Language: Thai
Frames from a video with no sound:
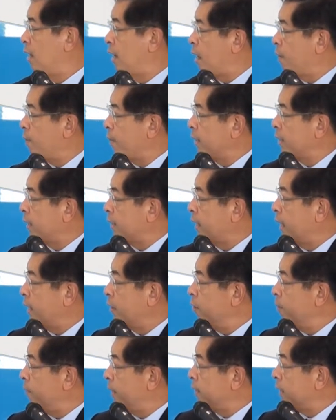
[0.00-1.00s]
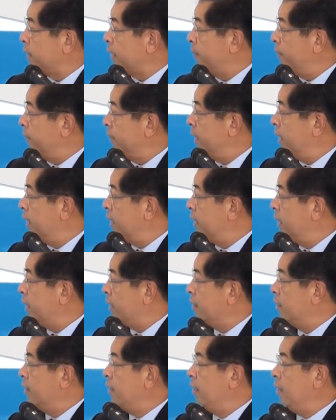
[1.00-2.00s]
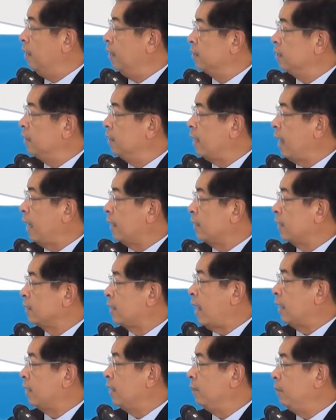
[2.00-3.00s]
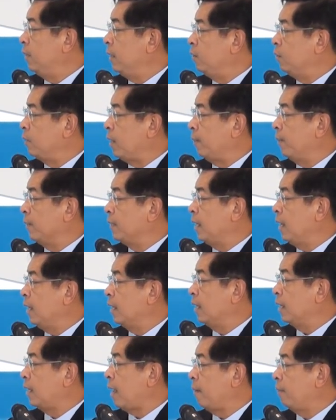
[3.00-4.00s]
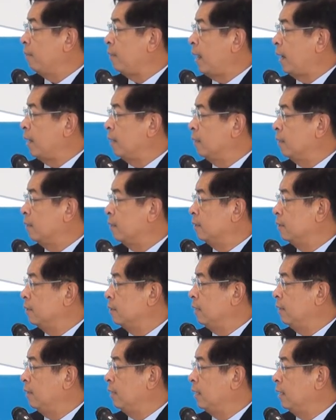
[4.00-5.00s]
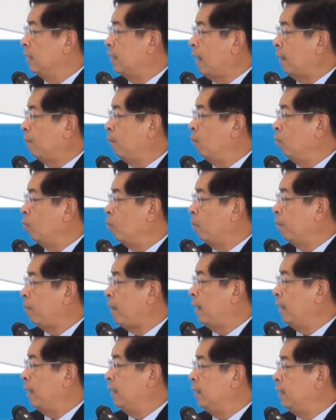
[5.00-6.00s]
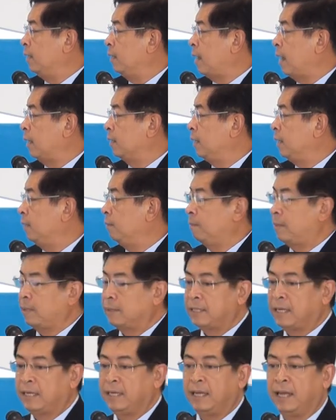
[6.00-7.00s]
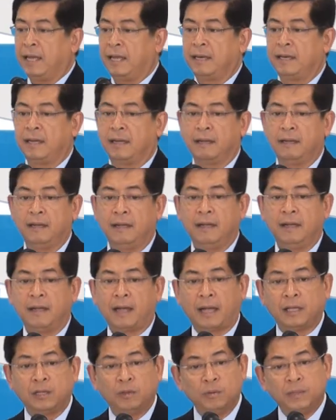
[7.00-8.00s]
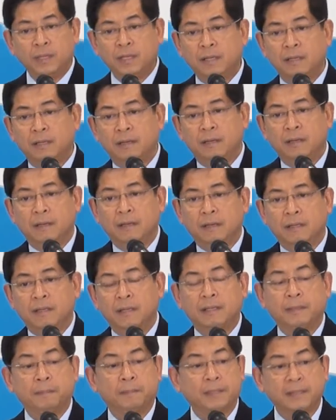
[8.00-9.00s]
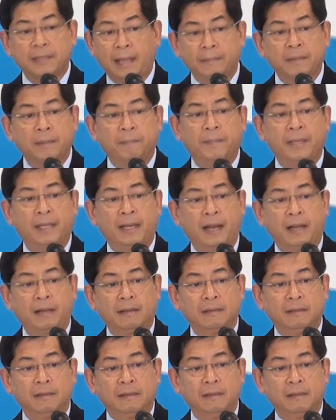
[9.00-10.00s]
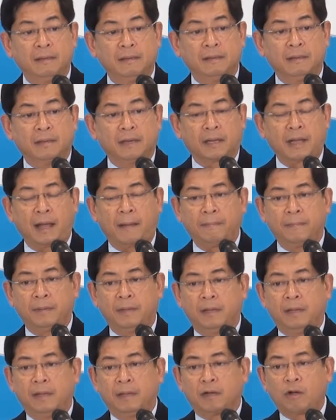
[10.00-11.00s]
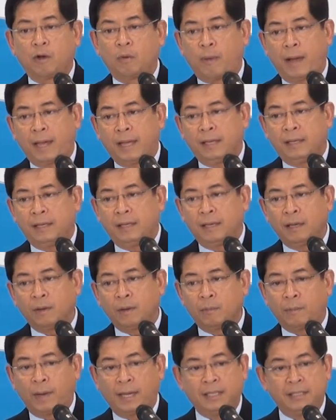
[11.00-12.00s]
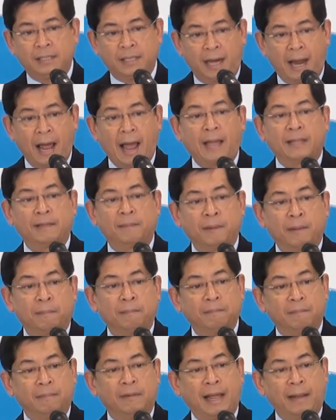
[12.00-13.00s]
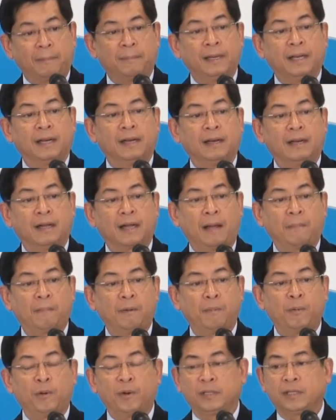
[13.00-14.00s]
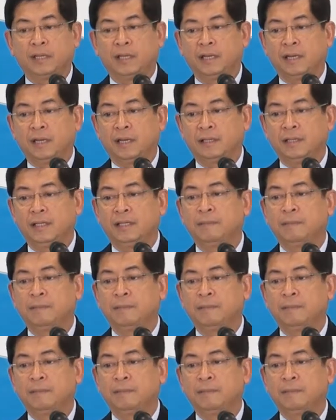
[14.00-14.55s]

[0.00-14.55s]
แล้วมาจากไหนก็มาจากในประเทศเนี่ยซึ่งแหล่งต่างๆที่ผลิตอยู่ในประเทศนะครับแหล่งเิริกิตแหล่งบงกฎไพลินอาทิตย์ JDA เนี่ยอายุนี่20-30 ปีแล้วนะครับก็วัยเรียกว่าวัยชราสำหรับแหล่งผลิตแล้วนะครับเพราะปกติเนี่ย